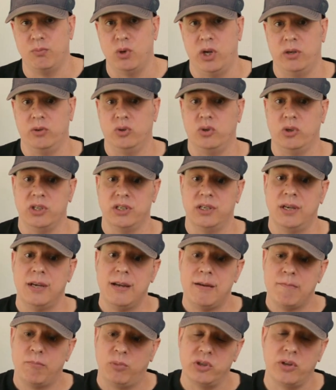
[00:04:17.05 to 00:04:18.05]
Bueno, entonces,
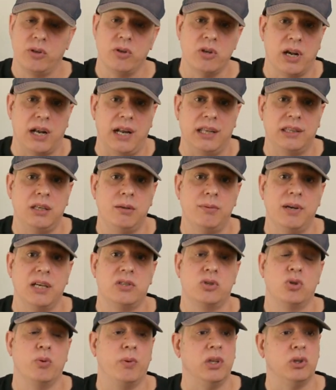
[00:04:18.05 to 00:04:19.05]
posiciones relativas,
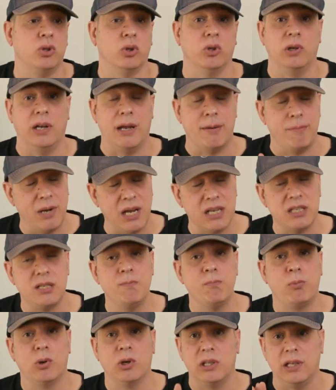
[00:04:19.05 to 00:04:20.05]
sobre todo la más
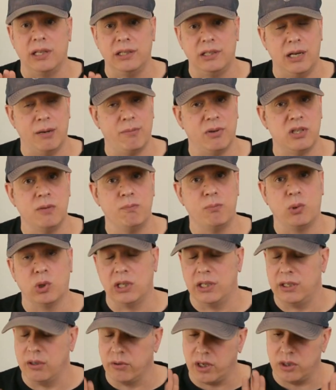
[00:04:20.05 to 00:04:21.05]
importante, la más
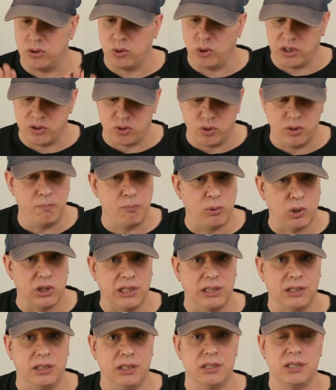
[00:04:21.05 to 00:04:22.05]
importante, aunque todas son
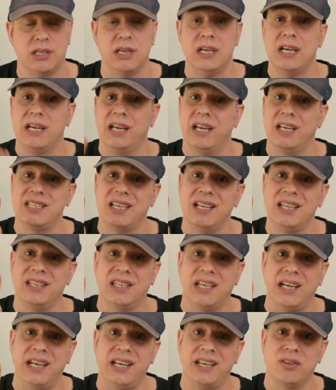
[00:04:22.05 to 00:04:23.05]
importantes, es
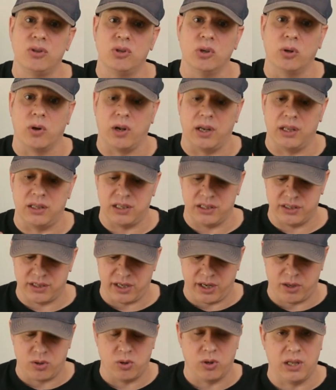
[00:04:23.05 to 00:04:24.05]
entre dos rectas.
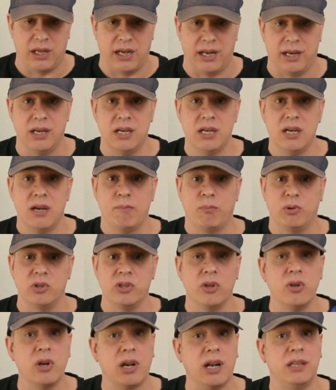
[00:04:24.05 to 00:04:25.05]
Recordad,
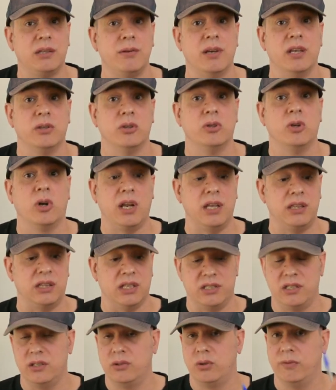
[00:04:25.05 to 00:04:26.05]
posición relativa entre dos
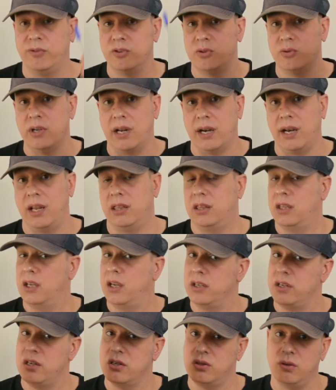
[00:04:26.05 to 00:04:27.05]
rectas, si esto fuese una
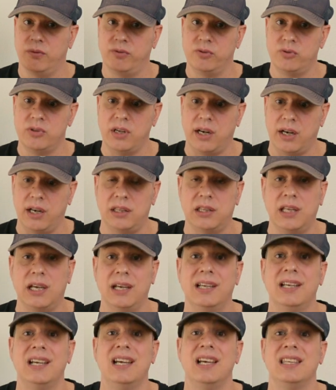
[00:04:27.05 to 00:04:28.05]
recta y esto fuese una
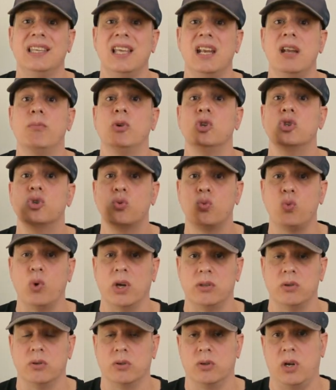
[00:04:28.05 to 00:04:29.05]
recta, tenemos
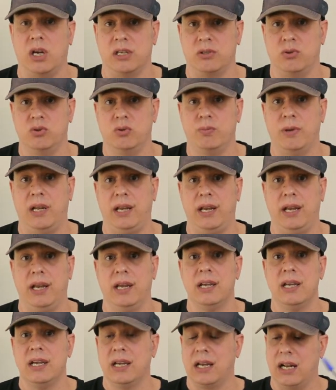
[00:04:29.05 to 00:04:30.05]
cuatro casos,
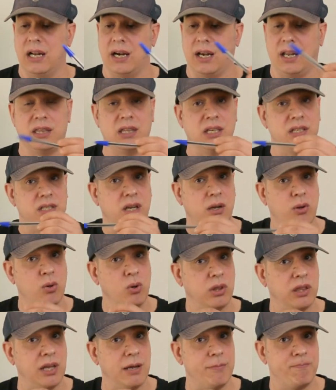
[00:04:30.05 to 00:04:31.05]
¿vale? Que las rectas se
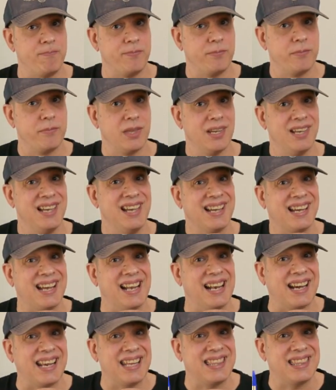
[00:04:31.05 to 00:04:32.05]
cruzan, que
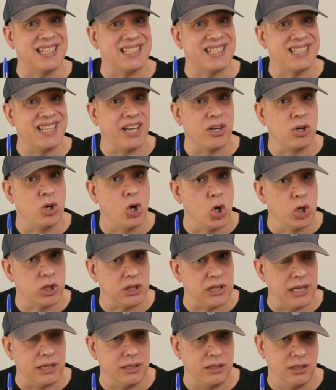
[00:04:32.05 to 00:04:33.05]
las rectas se
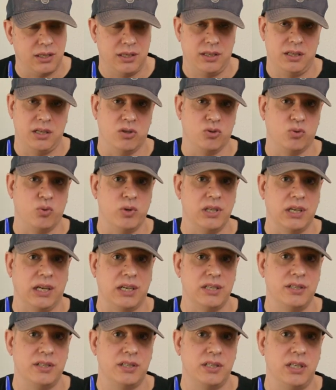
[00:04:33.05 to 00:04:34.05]
cortan, daros cuenta
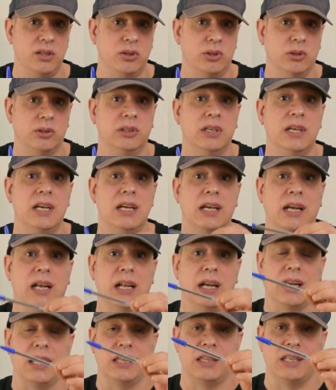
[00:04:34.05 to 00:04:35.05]
que es distinto, que
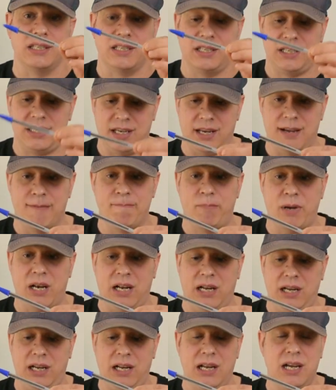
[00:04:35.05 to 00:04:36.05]
las rectas sean
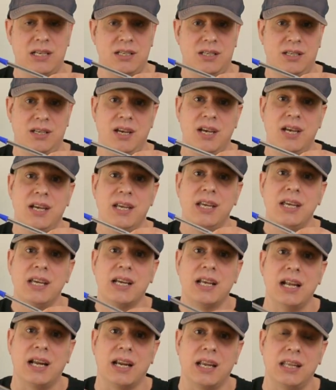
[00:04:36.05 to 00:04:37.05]
paralelas y
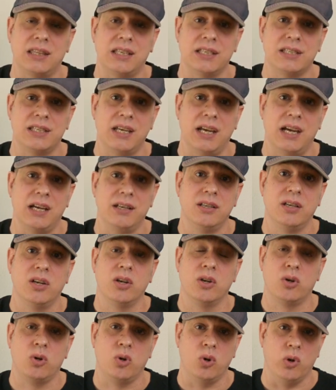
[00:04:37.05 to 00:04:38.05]
que las rectas sean
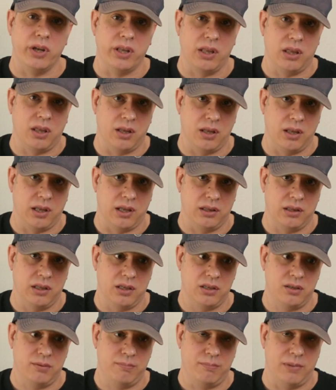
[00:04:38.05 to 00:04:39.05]

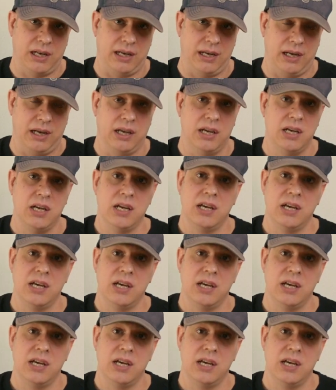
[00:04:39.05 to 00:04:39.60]
coincidentes, ¿vale?